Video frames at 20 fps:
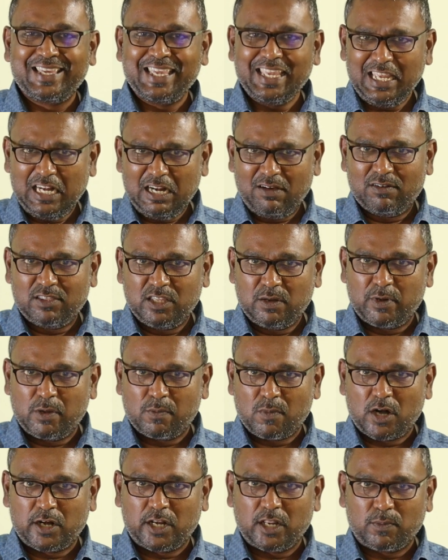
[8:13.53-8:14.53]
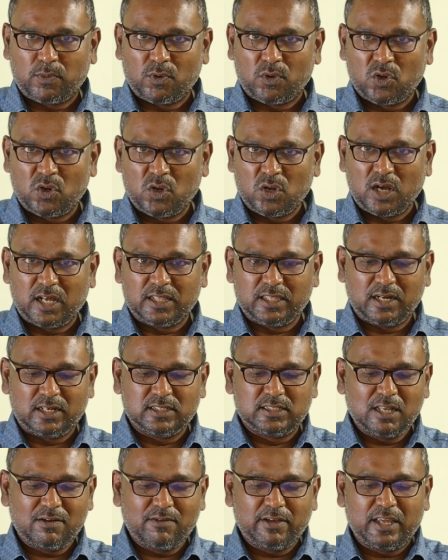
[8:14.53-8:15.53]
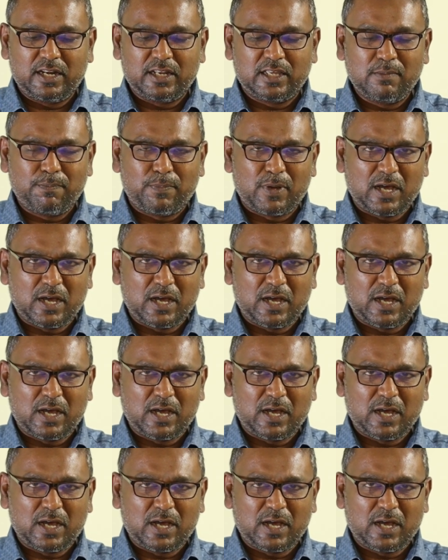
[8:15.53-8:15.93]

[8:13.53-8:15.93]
கீழே வந்து இப்படி மாட்டியிருப்போம் அந்த ரிசர்வாயருக்கு